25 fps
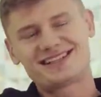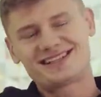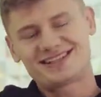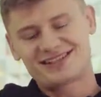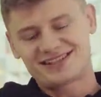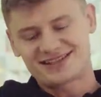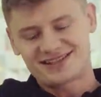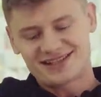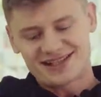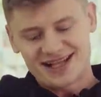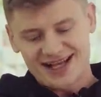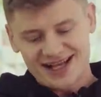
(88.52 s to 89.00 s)

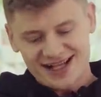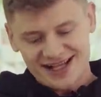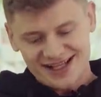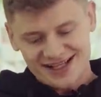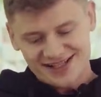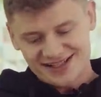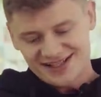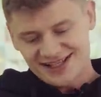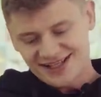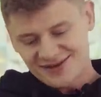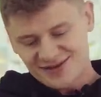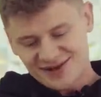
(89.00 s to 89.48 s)
Pogadać.
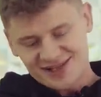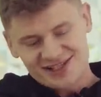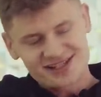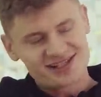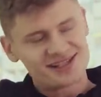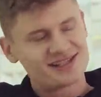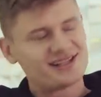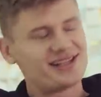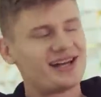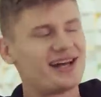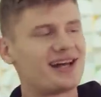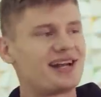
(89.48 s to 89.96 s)
Sta nie,
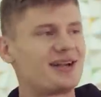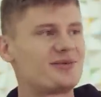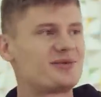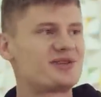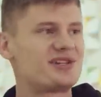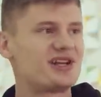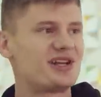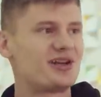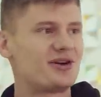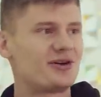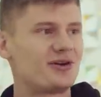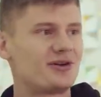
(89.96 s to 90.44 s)
właśnie staram
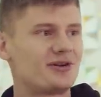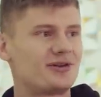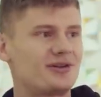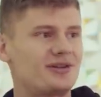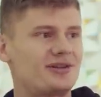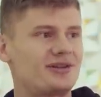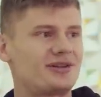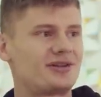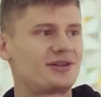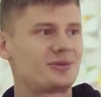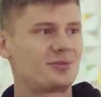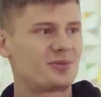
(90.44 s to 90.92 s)
się
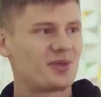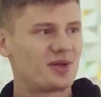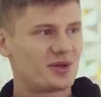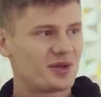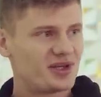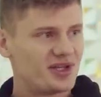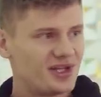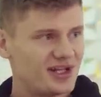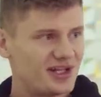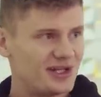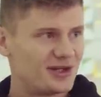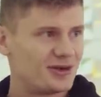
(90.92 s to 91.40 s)
od
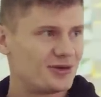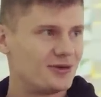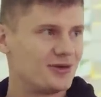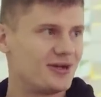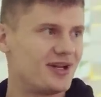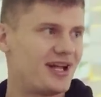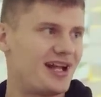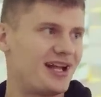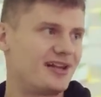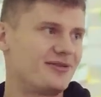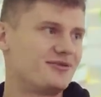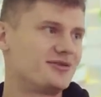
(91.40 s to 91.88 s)
kilku
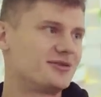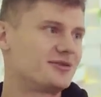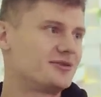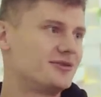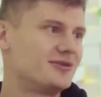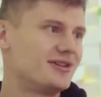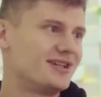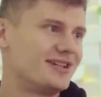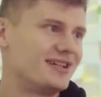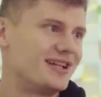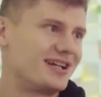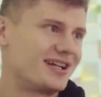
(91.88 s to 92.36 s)
lat w
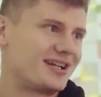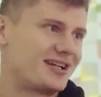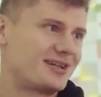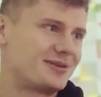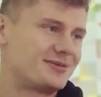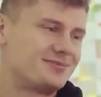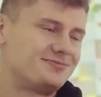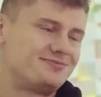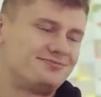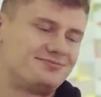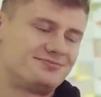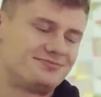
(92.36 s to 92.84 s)
ogóle tak
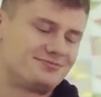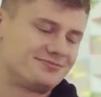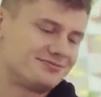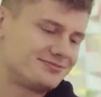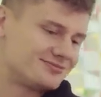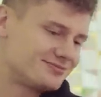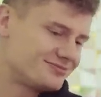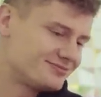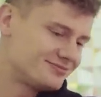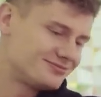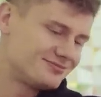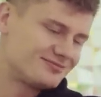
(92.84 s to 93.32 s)

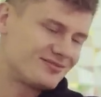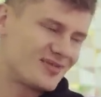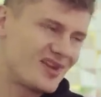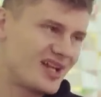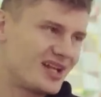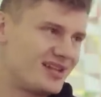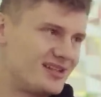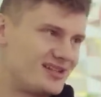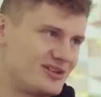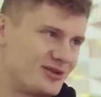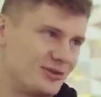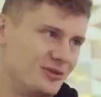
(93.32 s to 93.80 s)

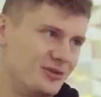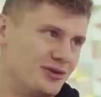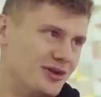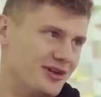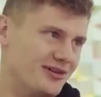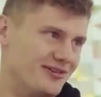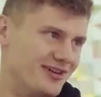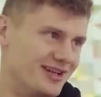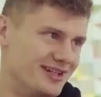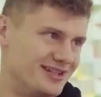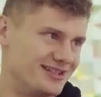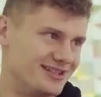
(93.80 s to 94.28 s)
nie
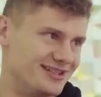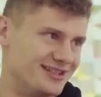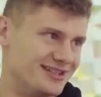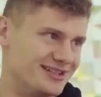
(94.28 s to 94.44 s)
dyskutować. Nie?